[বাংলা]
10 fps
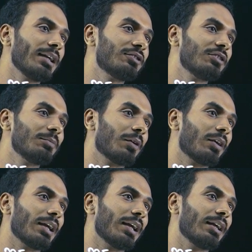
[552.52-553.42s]
এক্স টু দি
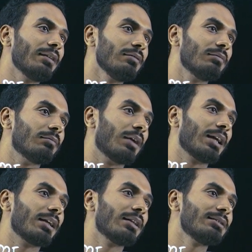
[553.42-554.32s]
পাওয়ার এন
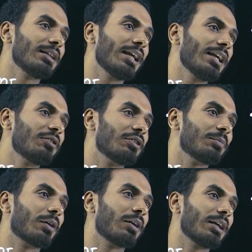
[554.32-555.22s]
মাইনাস এ টু দি
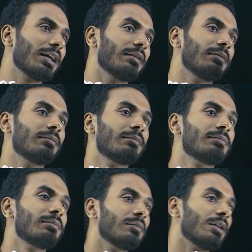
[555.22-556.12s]
পাওয়ার এন
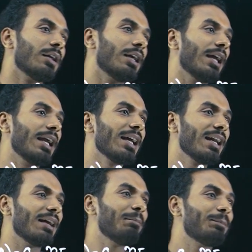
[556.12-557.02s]

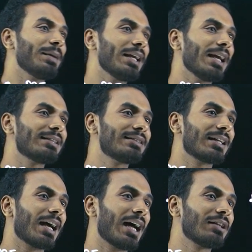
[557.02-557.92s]
এখানে পি
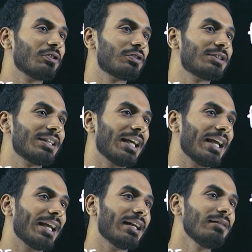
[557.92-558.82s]
এক্সের ঘাত হচ্ছে
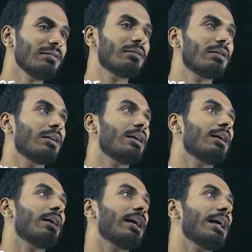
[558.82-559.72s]
এন
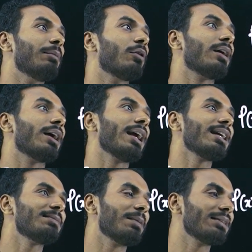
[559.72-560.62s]
এবং
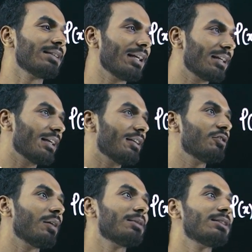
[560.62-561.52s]
এক্স প্লাস একে
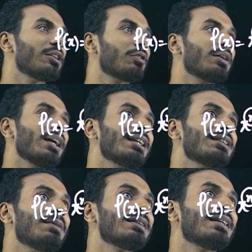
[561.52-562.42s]
যদি আমি চিন্তা করি
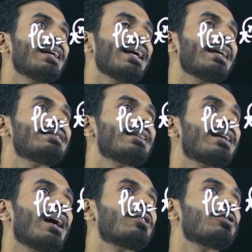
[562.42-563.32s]
এক্স প্লাস এ এক্সের
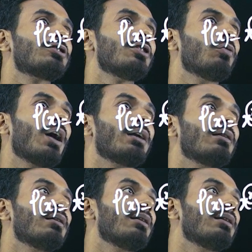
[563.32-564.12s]
ঘাত হচ্ছে ওয়ান